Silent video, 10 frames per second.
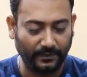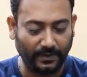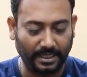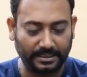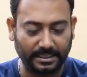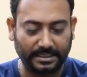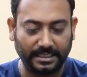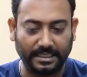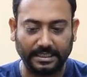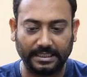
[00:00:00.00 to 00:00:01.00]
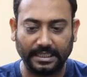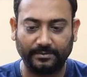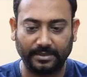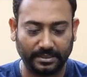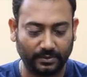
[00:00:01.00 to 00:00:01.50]
এই ফাংশনটা লিখে
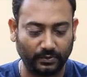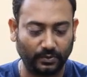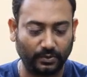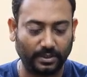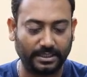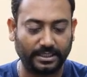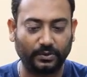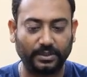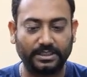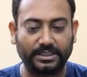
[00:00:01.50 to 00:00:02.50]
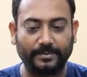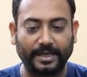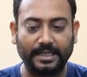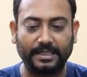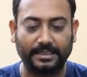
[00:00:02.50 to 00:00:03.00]
আমরা শুরু করে শেষ করে দিচ্ছি
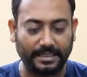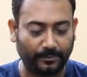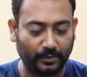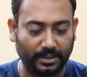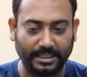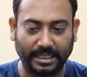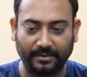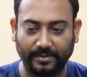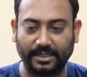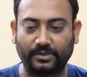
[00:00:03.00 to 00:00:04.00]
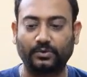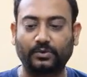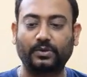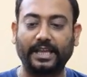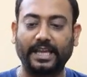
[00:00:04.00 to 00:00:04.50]
ব্যাকেট তারপরে সেকেন্ড ব্যাকেট
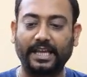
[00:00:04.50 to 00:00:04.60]
শুরু করে